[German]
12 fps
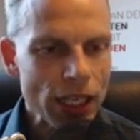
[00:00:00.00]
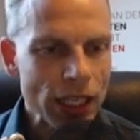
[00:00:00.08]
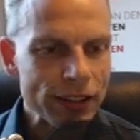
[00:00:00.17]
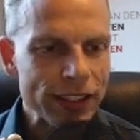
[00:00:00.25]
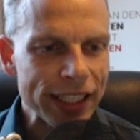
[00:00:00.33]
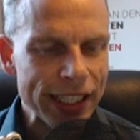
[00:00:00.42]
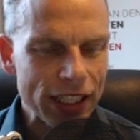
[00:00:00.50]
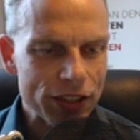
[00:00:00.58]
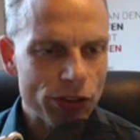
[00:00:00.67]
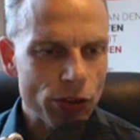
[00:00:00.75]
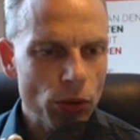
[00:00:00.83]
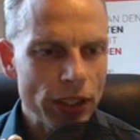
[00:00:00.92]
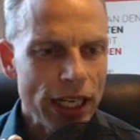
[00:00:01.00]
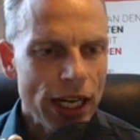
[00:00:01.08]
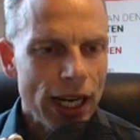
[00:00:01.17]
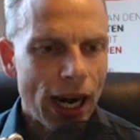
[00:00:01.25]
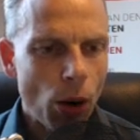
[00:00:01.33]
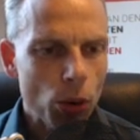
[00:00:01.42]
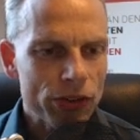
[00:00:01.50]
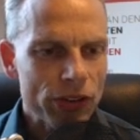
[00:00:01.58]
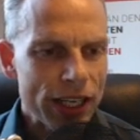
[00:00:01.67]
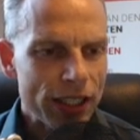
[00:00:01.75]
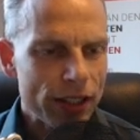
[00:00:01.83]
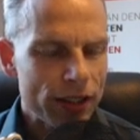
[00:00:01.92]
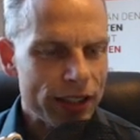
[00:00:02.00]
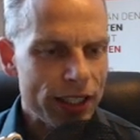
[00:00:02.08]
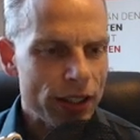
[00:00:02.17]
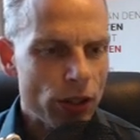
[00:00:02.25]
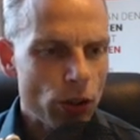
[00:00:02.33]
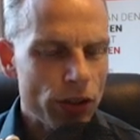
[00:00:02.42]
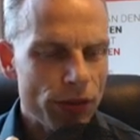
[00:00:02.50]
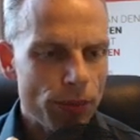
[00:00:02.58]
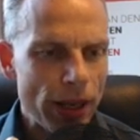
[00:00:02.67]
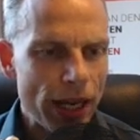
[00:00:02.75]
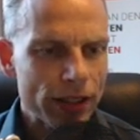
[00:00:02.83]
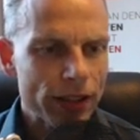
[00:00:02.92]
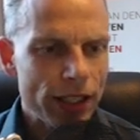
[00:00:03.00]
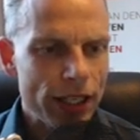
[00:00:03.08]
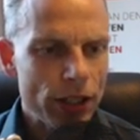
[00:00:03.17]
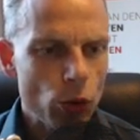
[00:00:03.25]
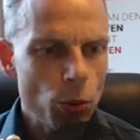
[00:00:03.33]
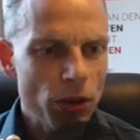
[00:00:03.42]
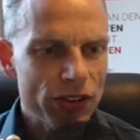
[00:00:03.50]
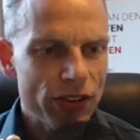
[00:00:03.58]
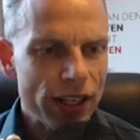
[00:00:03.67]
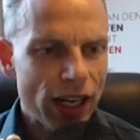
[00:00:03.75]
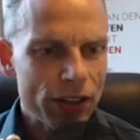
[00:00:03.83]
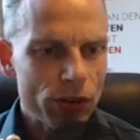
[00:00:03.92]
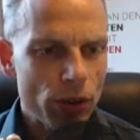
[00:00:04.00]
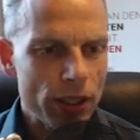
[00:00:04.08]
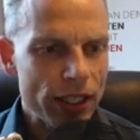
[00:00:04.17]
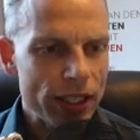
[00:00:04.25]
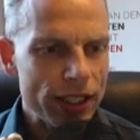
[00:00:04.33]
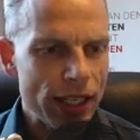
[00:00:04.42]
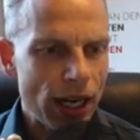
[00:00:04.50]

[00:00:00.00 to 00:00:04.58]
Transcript: die Reaktion aus äh, den Märkten in Übersee, also in,